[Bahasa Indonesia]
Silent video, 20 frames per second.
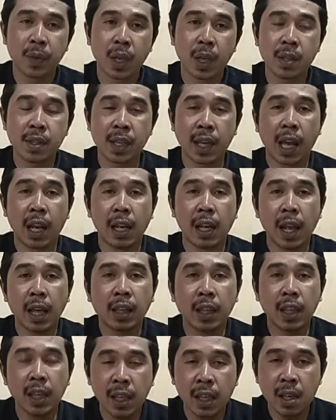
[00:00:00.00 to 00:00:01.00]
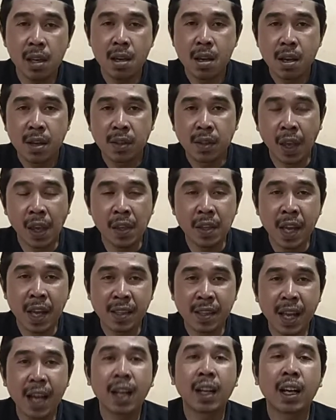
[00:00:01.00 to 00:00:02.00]
Sekali lagi saya
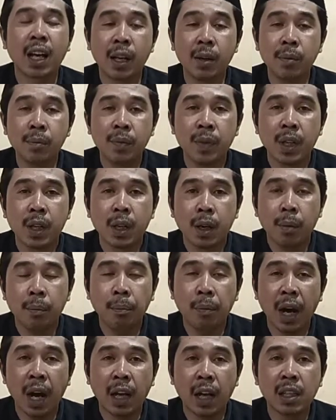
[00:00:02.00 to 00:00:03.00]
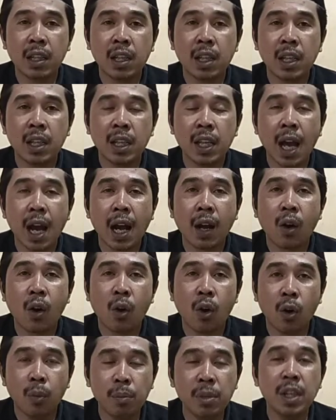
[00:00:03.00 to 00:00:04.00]
ijazahkan bagi yang
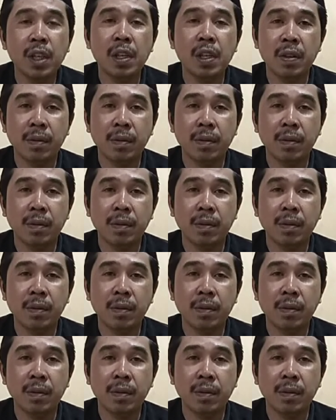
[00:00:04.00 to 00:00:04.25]
hobi